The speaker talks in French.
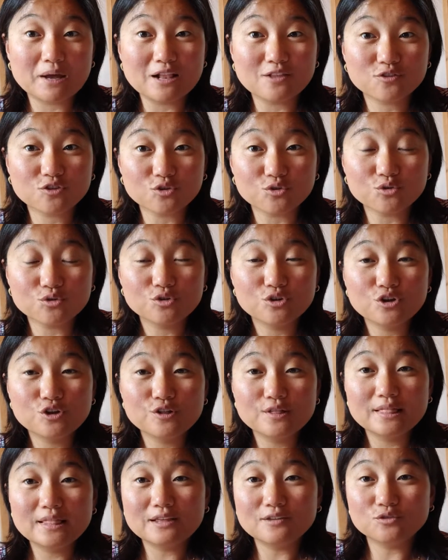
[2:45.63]
le temps
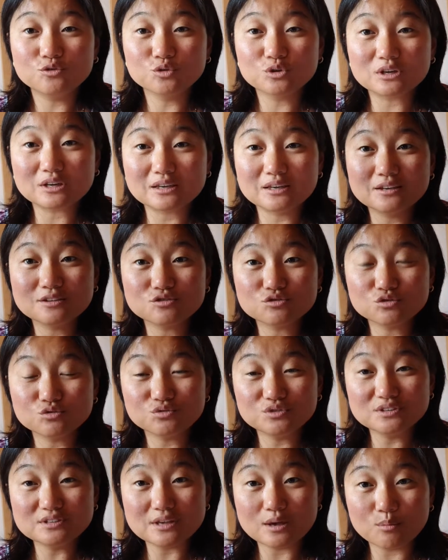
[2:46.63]
de créer
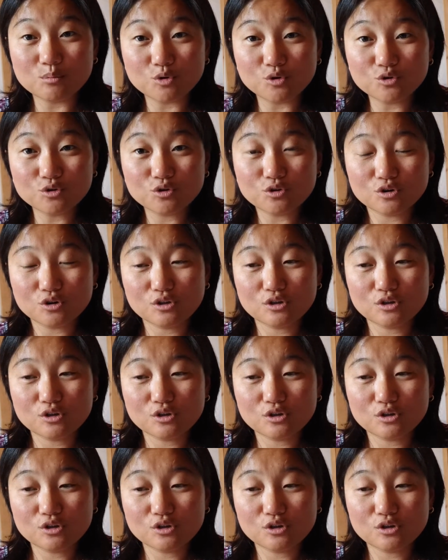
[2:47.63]
suffisamment